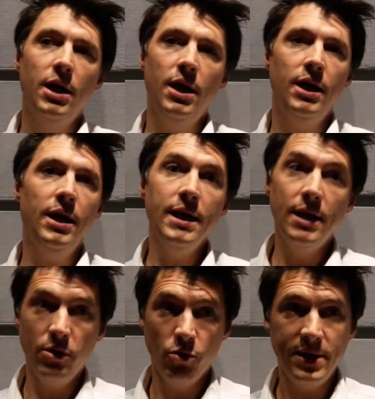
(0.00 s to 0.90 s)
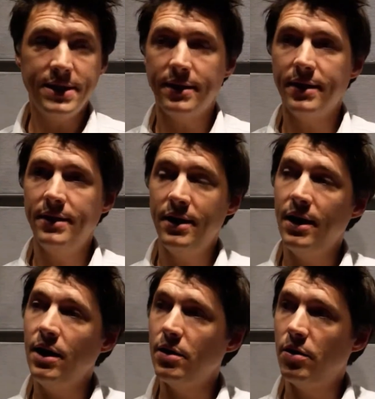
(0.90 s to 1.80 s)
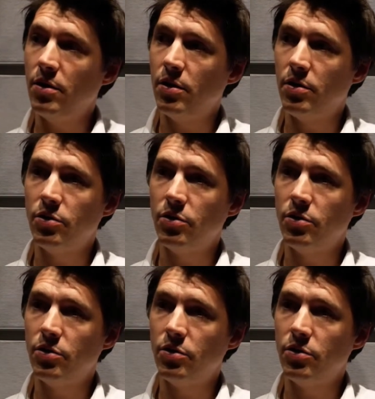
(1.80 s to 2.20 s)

et il est nommé cette année-là